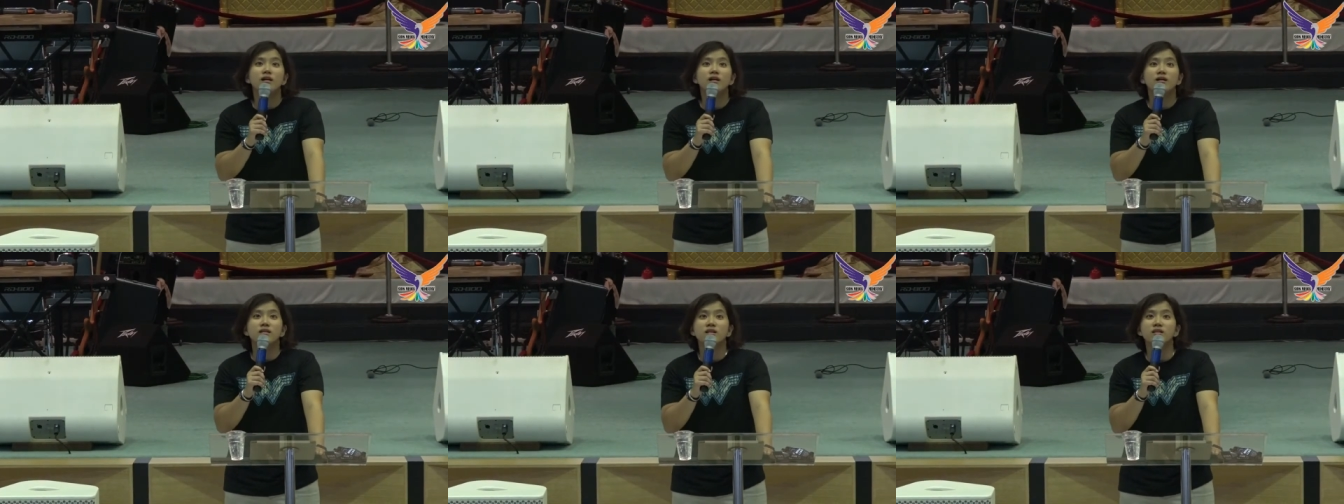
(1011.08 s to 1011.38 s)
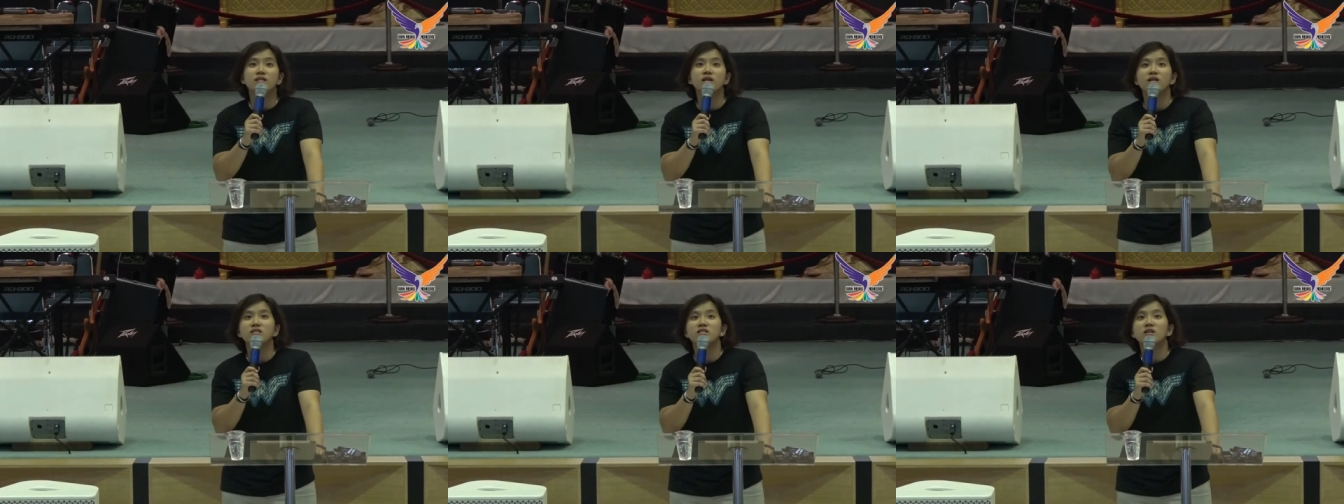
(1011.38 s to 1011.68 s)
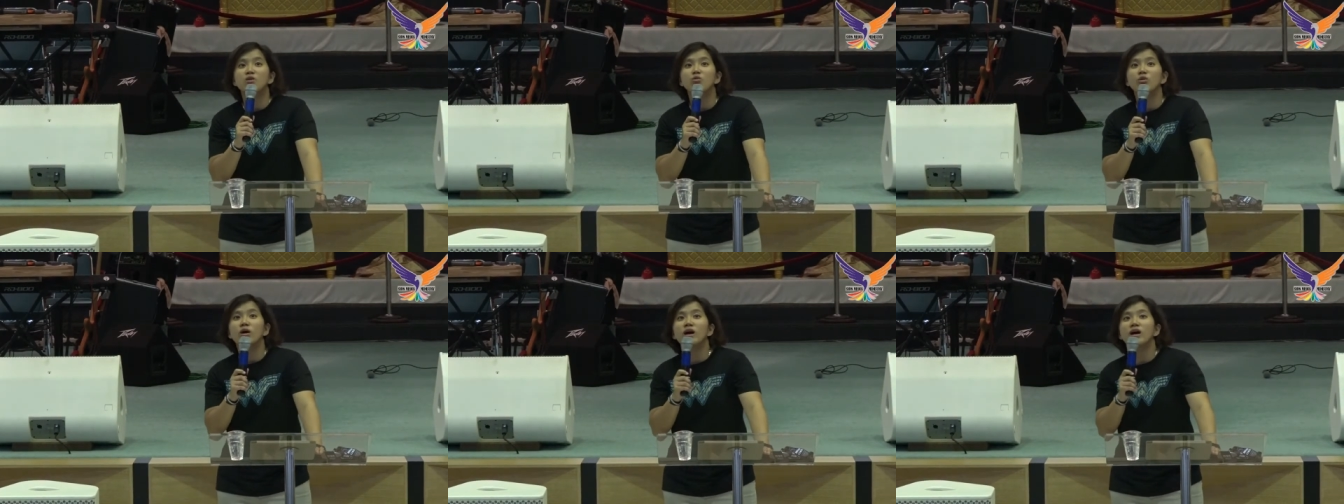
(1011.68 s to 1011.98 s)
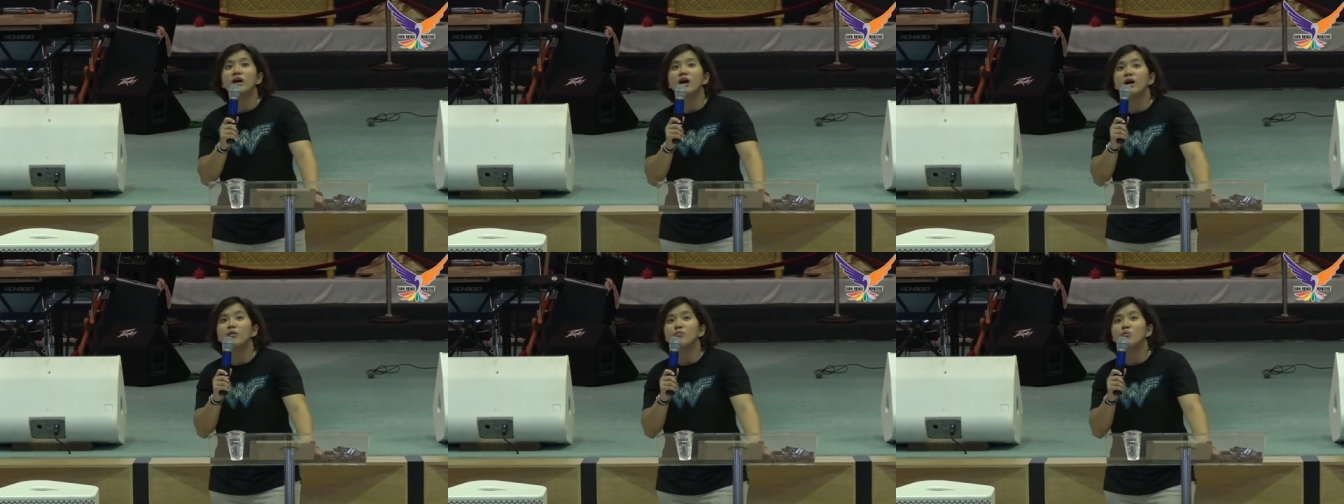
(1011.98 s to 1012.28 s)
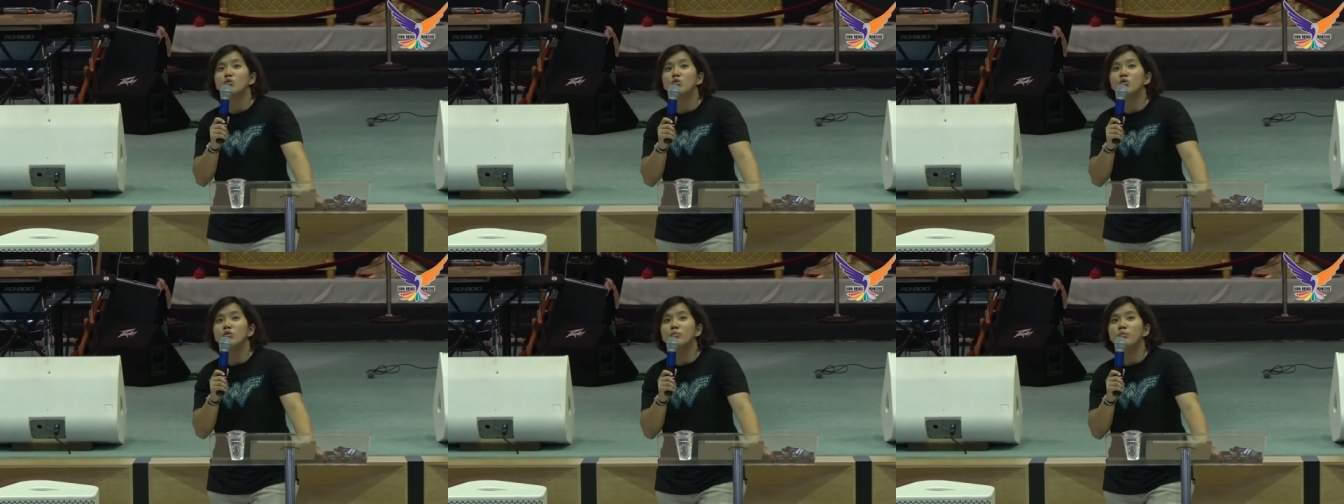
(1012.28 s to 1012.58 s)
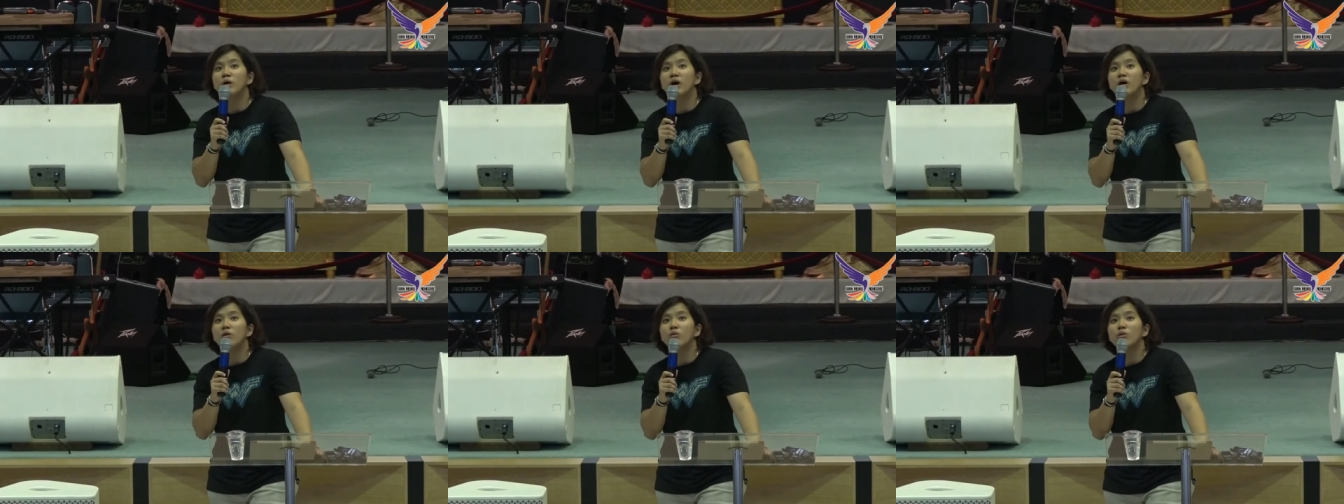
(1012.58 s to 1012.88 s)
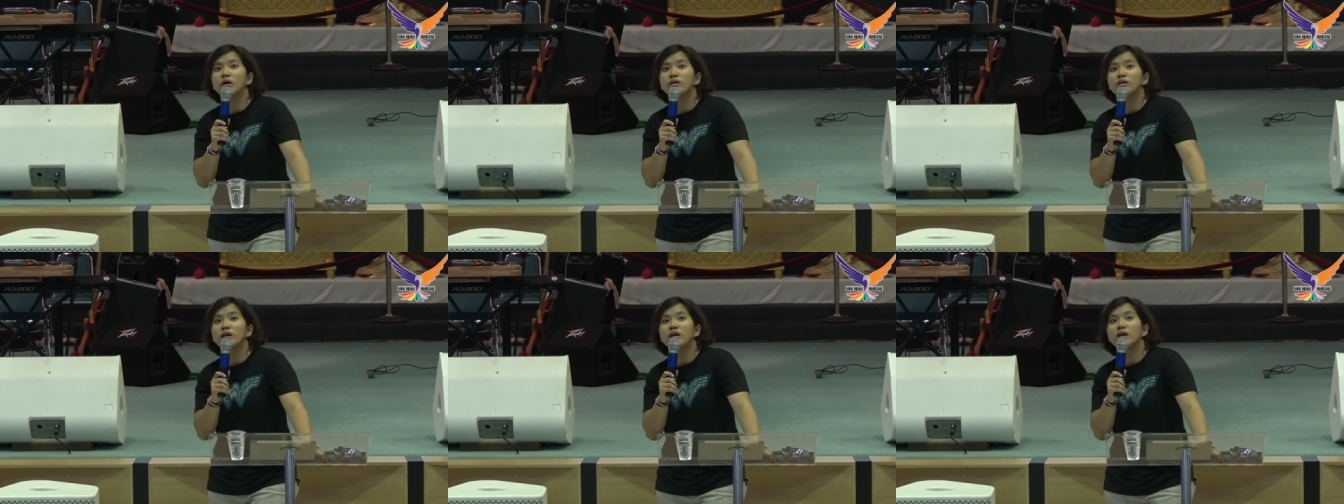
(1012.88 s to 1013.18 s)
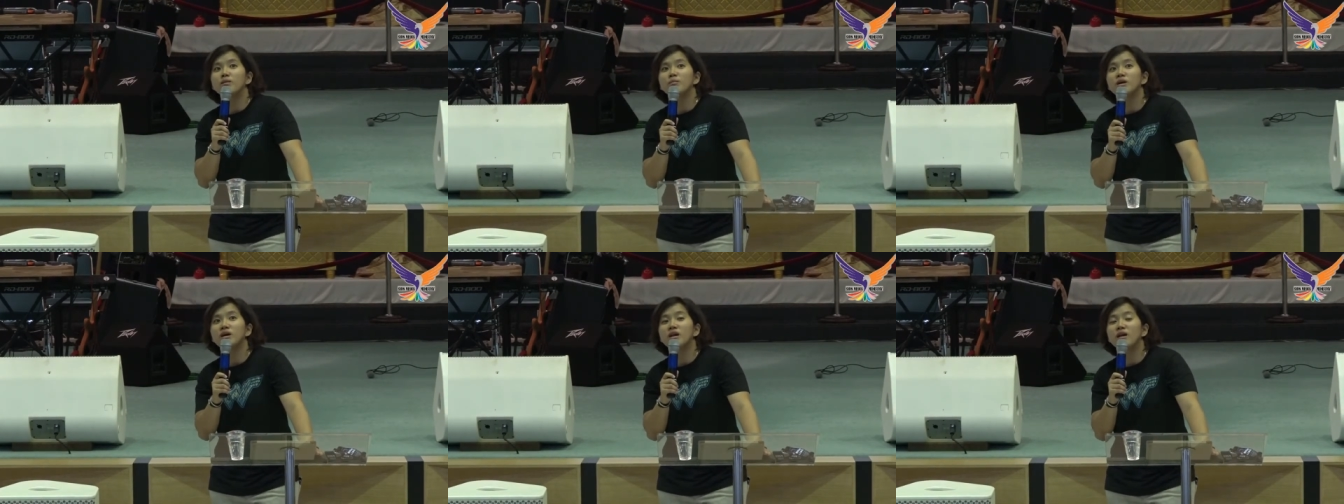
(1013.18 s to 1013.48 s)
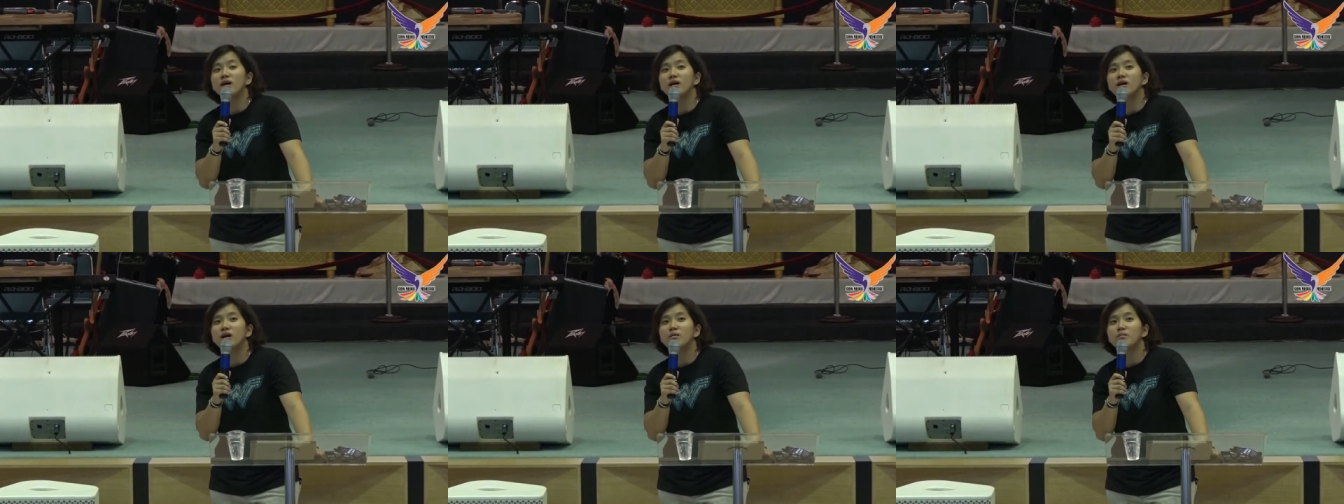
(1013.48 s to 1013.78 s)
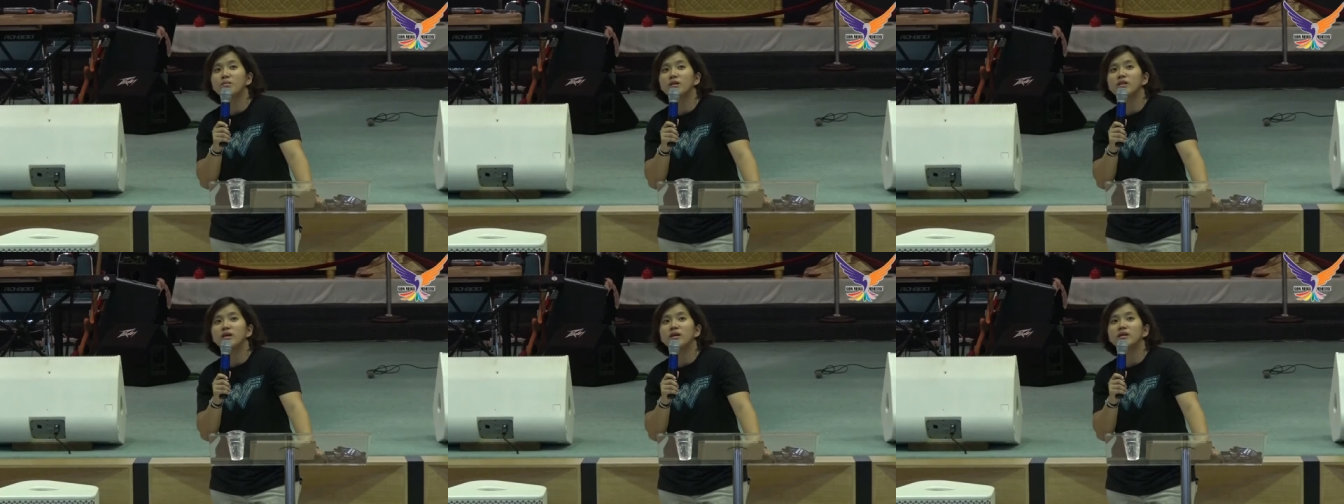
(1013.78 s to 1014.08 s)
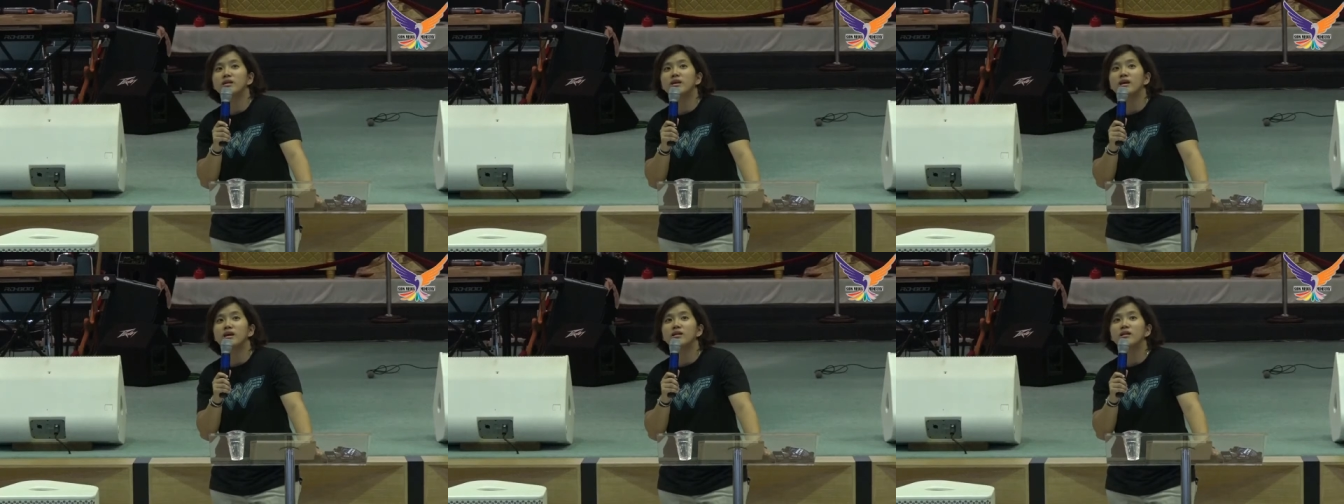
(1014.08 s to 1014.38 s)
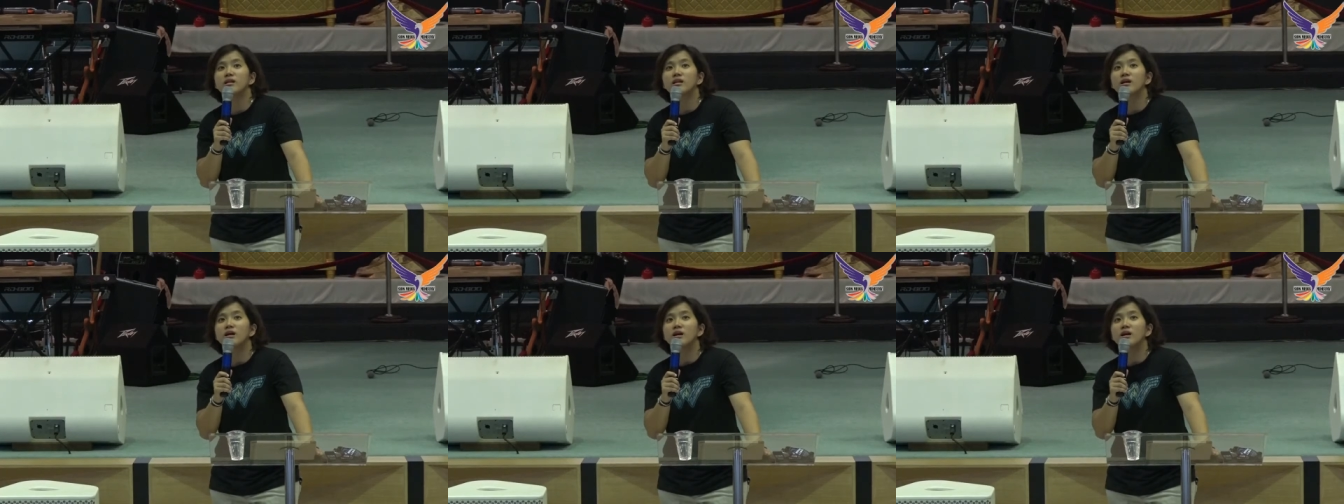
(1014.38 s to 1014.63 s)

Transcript: Tidak tahukah kamu bahwa dalam gelanggang pertandingan